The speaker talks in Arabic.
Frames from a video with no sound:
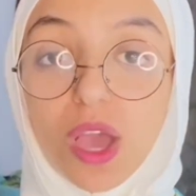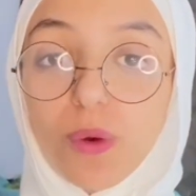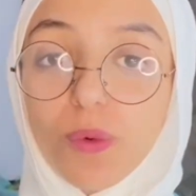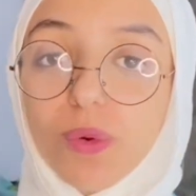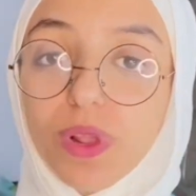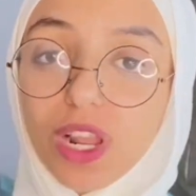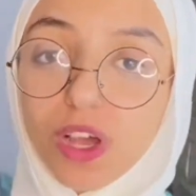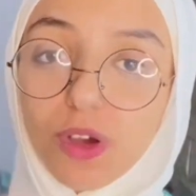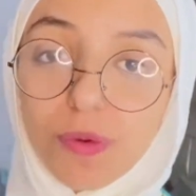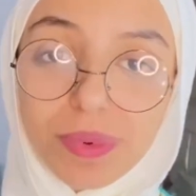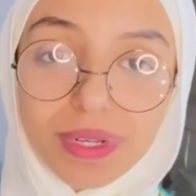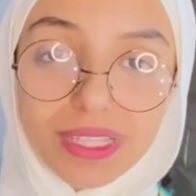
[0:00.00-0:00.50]

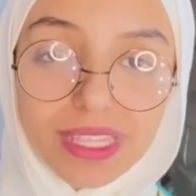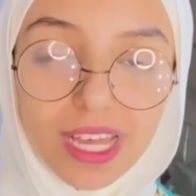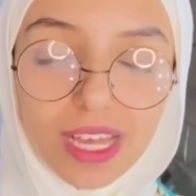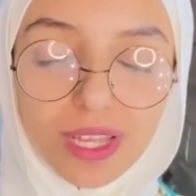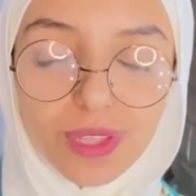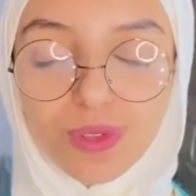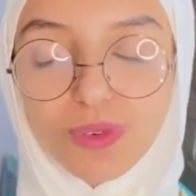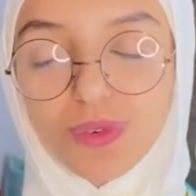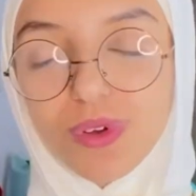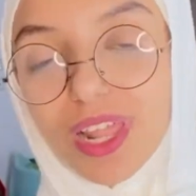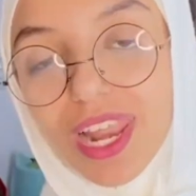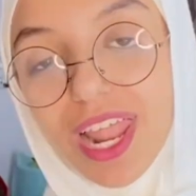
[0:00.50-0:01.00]
ولو
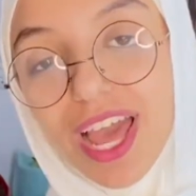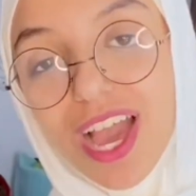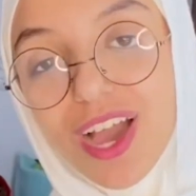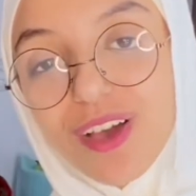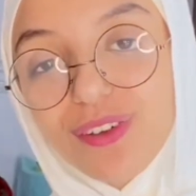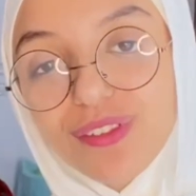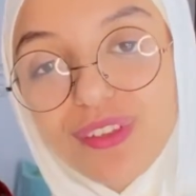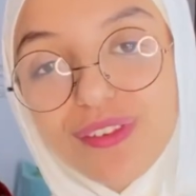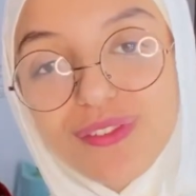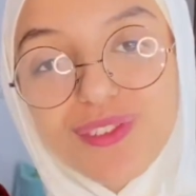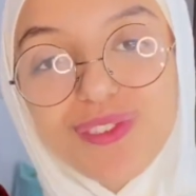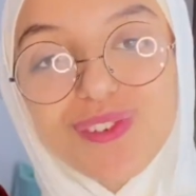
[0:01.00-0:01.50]
بداتوا الحقوا
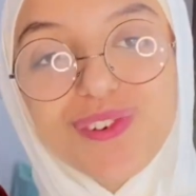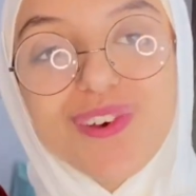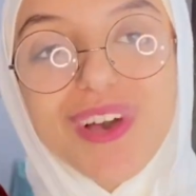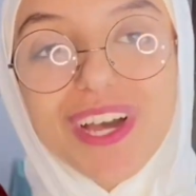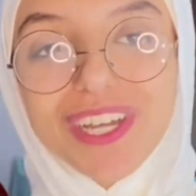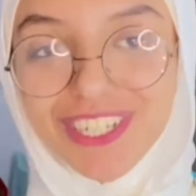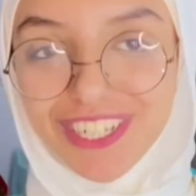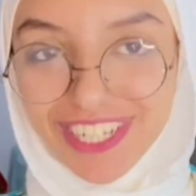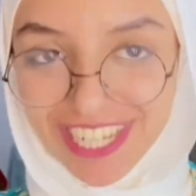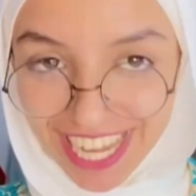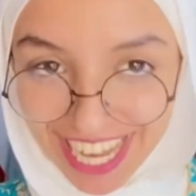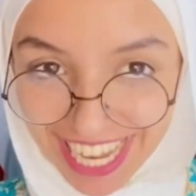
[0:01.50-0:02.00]
نفسكم
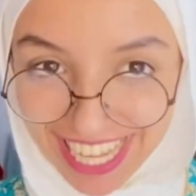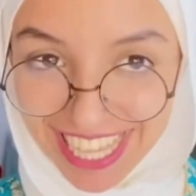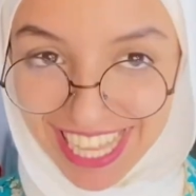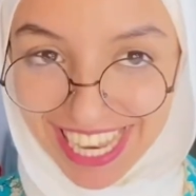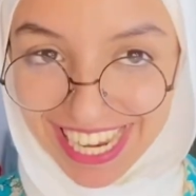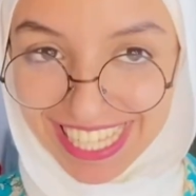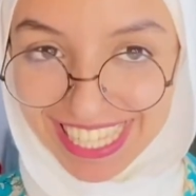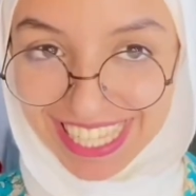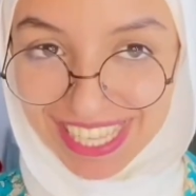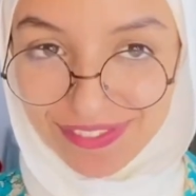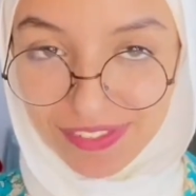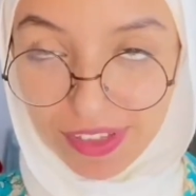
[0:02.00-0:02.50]
عشان احنا
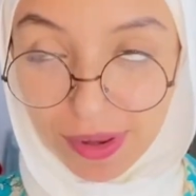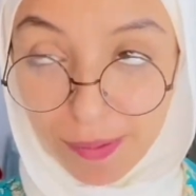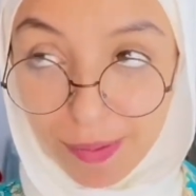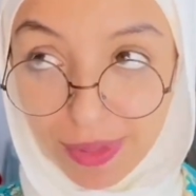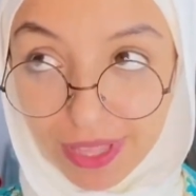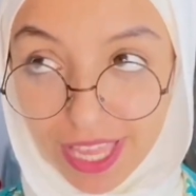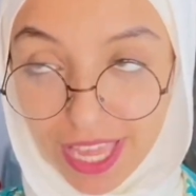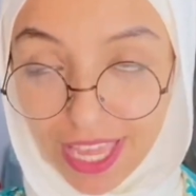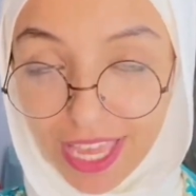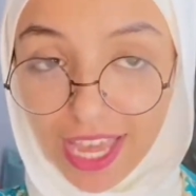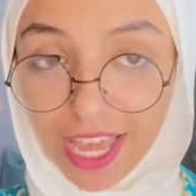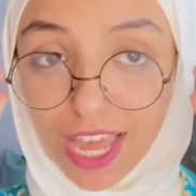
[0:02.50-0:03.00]
لسه في
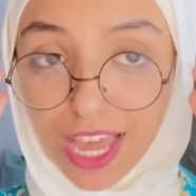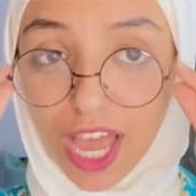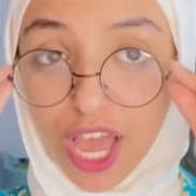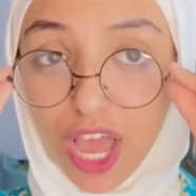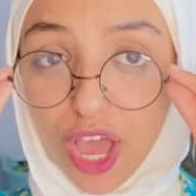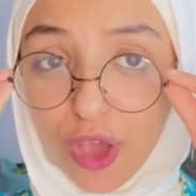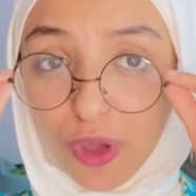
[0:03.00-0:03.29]
البدايه